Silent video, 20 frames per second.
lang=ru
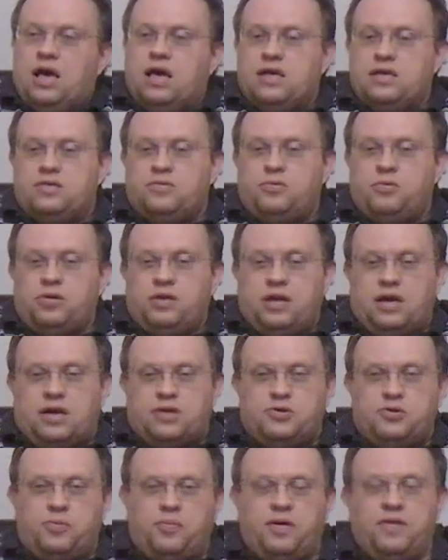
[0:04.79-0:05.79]
И сегодня я
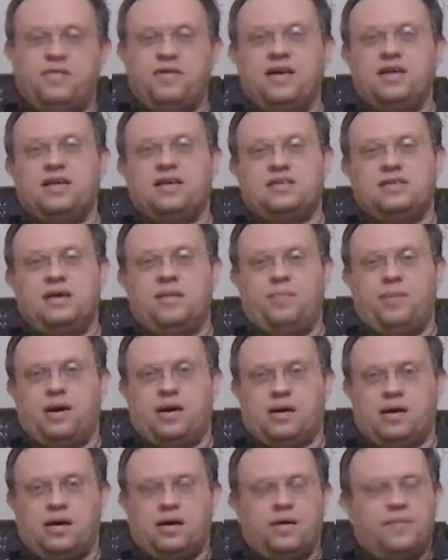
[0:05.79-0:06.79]
хочу поговорить о
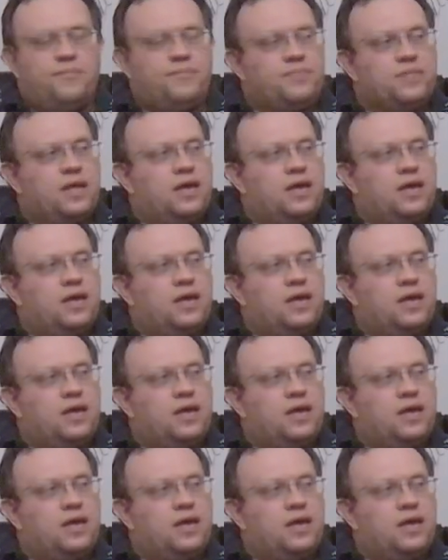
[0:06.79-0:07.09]
зоопарках.